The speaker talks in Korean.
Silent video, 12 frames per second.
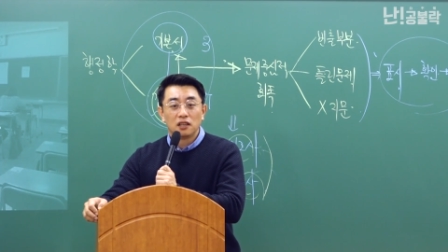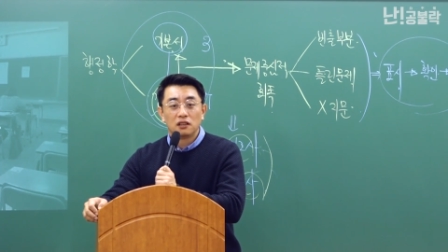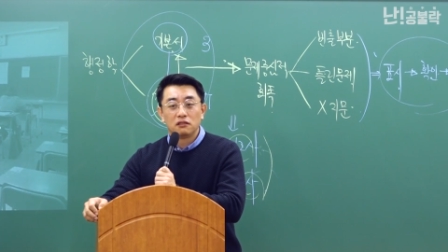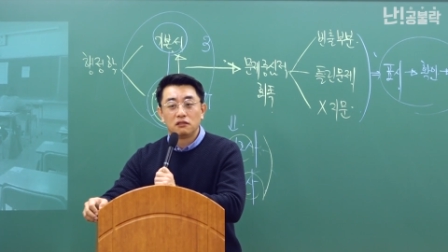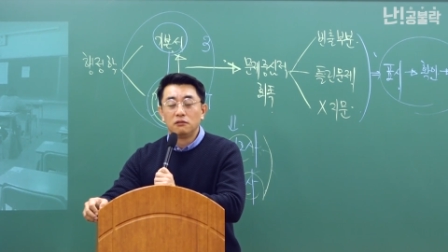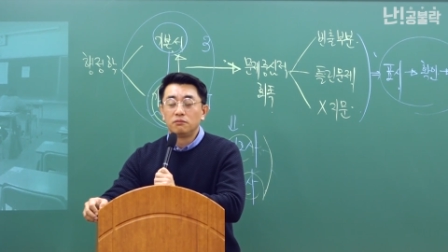
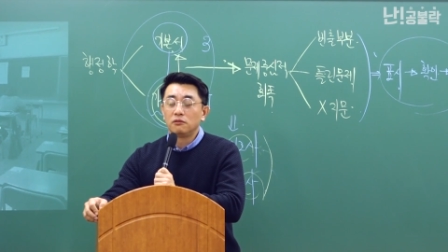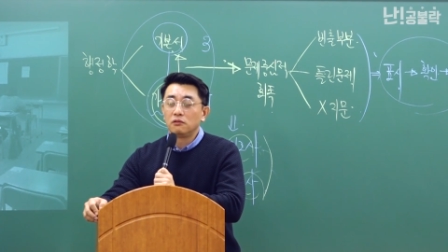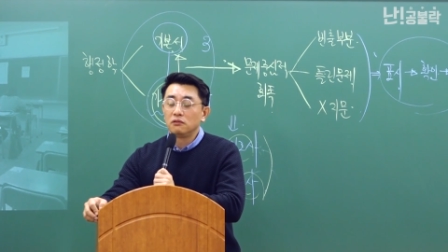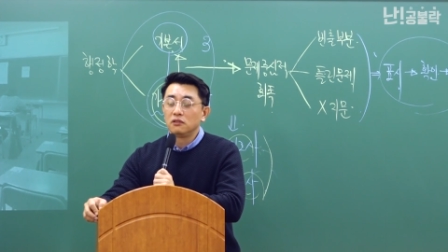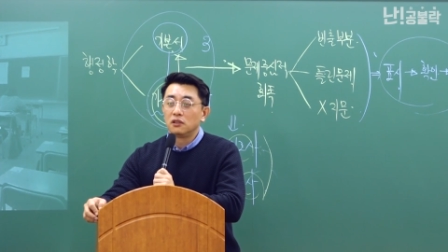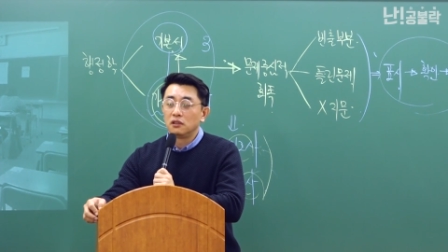그래서
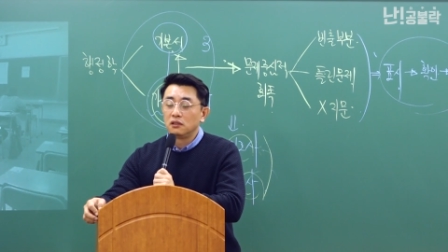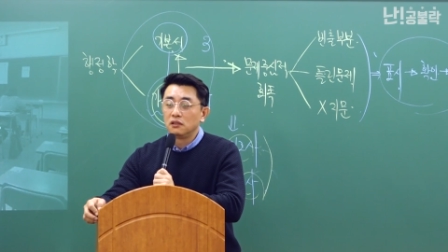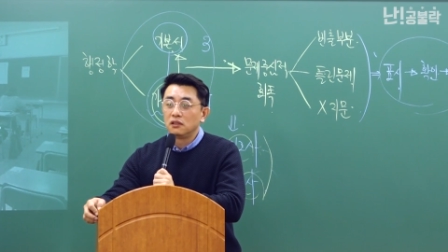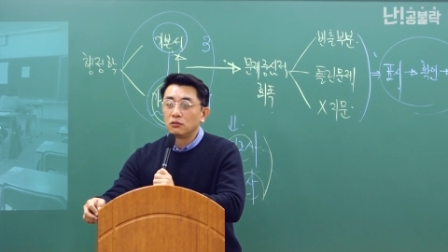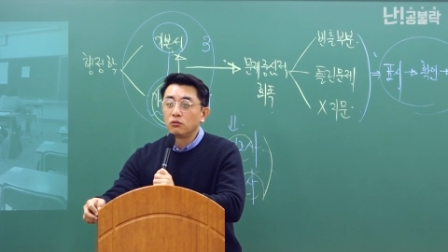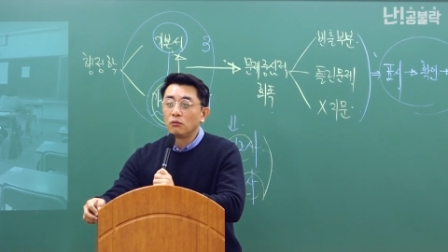그분은
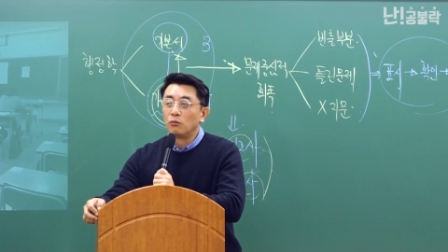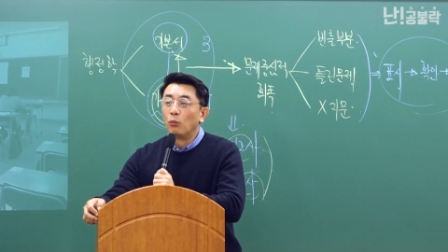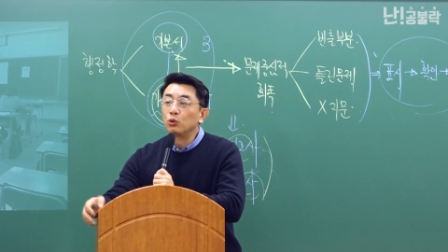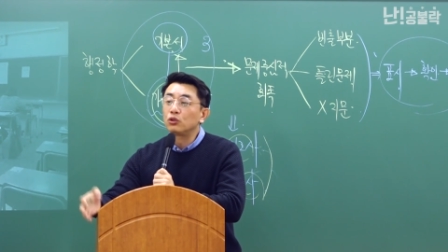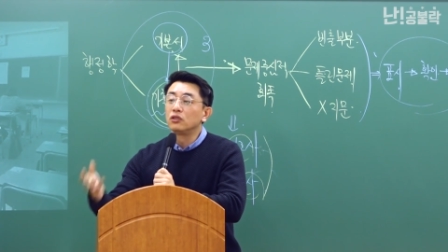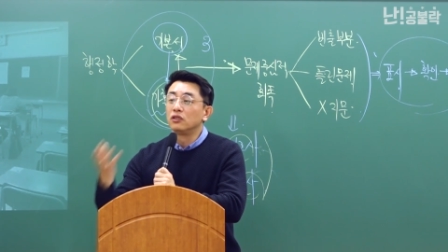이제 수업을
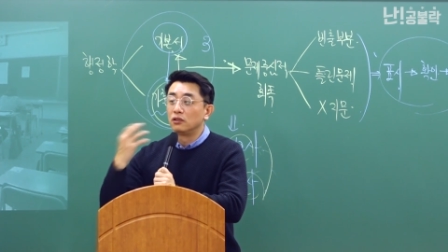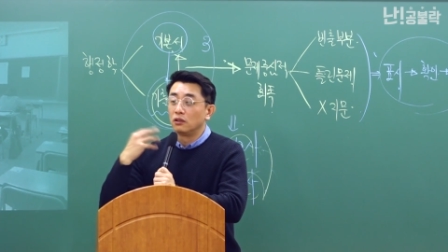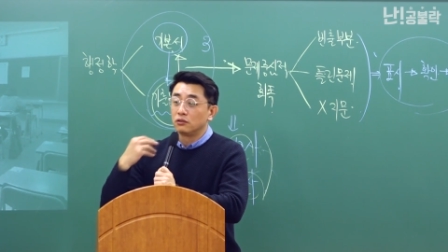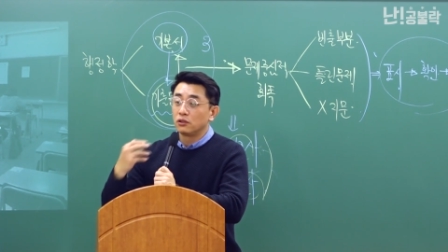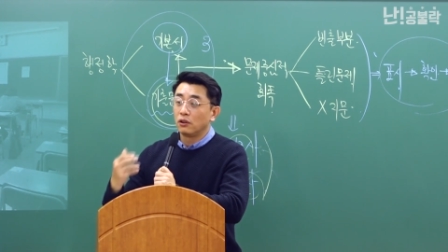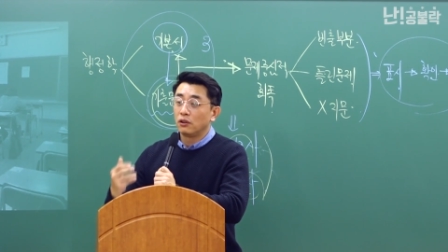못 듣는
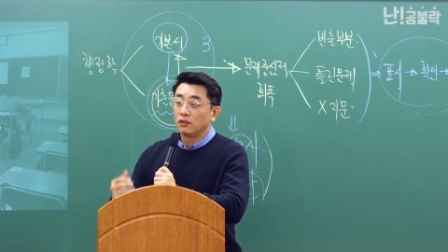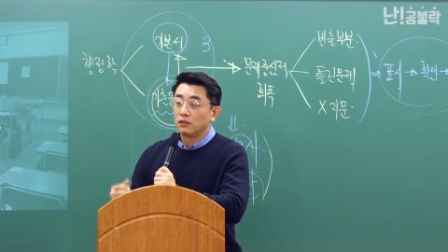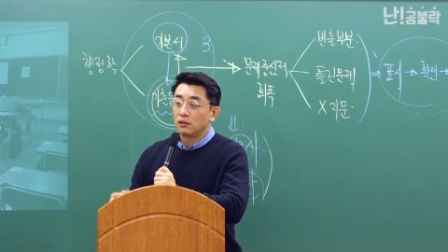거죠.